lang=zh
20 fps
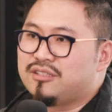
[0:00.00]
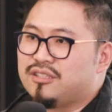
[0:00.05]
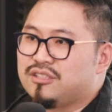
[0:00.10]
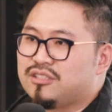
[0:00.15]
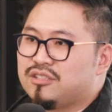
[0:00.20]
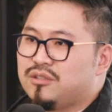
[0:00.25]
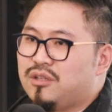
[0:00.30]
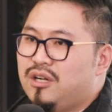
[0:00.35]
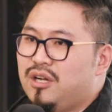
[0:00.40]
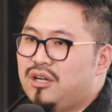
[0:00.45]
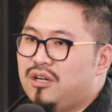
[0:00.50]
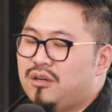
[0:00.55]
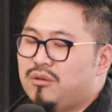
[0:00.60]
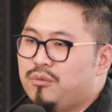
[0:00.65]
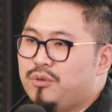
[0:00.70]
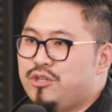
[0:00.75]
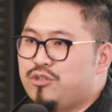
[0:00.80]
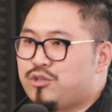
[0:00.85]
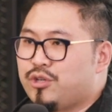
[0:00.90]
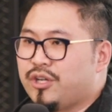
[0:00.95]
能是。
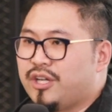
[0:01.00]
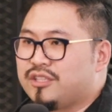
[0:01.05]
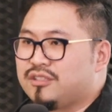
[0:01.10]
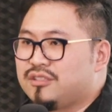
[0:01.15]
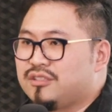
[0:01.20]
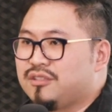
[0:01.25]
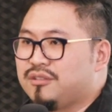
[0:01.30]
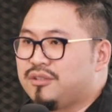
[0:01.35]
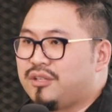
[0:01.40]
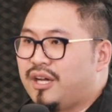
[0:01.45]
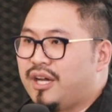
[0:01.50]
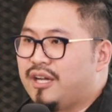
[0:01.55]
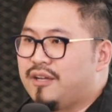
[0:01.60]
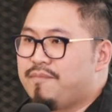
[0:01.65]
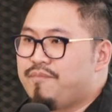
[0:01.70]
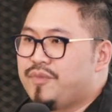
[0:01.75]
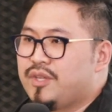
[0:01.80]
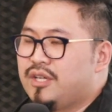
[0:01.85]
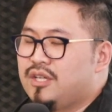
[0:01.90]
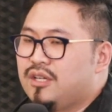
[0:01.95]
WeChat 对不对？
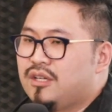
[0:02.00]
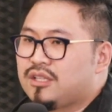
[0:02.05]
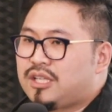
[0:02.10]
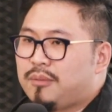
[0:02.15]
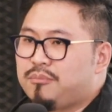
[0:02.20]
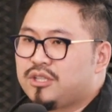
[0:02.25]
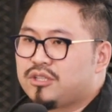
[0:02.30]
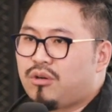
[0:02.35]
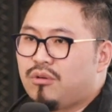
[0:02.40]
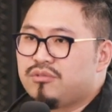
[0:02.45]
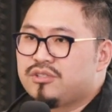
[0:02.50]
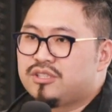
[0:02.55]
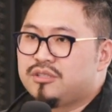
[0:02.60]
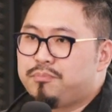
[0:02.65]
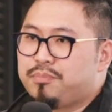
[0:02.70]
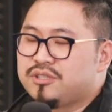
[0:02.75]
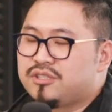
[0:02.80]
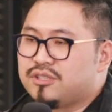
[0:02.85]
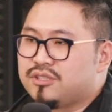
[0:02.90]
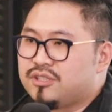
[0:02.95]
他们的公司
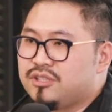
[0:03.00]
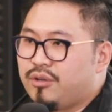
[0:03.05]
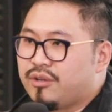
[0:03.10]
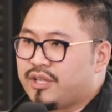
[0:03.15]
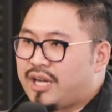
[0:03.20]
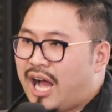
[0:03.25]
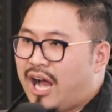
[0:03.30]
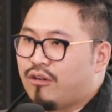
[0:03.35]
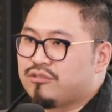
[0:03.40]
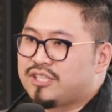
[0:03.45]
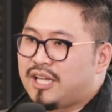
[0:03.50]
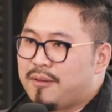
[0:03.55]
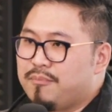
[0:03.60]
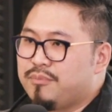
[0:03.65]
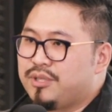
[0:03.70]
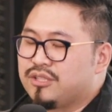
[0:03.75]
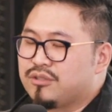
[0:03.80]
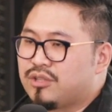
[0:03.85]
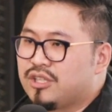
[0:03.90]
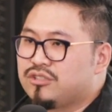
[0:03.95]
不只是有一个好产
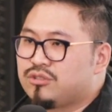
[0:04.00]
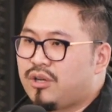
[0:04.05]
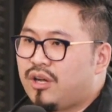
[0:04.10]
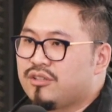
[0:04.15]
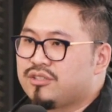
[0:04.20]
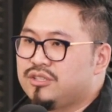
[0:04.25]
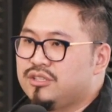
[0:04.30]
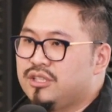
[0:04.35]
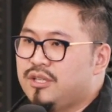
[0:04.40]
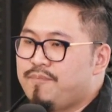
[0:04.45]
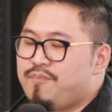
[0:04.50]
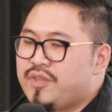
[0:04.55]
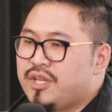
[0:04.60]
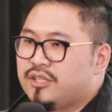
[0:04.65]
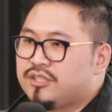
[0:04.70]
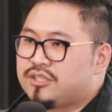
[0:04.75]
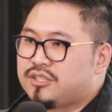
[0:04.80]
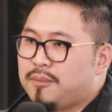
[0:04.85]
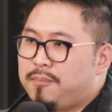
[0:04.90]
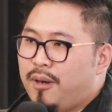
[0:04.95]
品，更重要的是
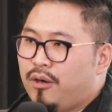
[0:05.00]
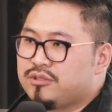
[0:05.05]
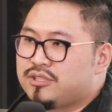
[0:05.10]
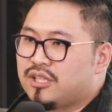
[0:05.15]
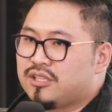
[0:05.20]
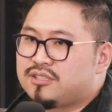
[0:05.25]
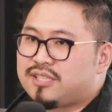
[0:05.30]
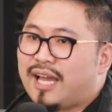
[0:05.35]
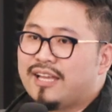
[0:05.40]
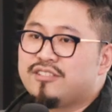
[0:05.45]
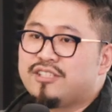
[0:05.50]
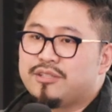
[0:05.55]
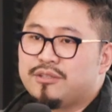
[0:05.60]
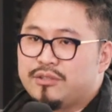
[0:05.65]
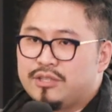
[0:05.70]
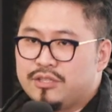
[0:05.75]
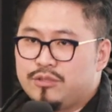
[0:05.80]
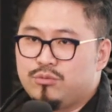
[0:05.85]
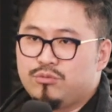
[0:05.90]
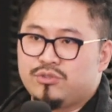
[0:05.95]
support 这个产品
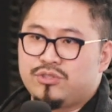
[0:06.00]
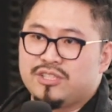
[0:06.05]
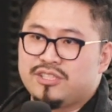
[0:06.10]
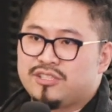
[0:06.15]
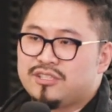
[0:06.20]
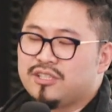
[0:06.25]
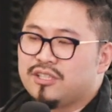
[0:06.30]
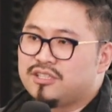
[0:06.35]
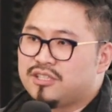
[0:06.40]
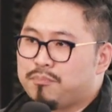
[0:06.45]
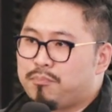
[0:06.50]
营运机制的是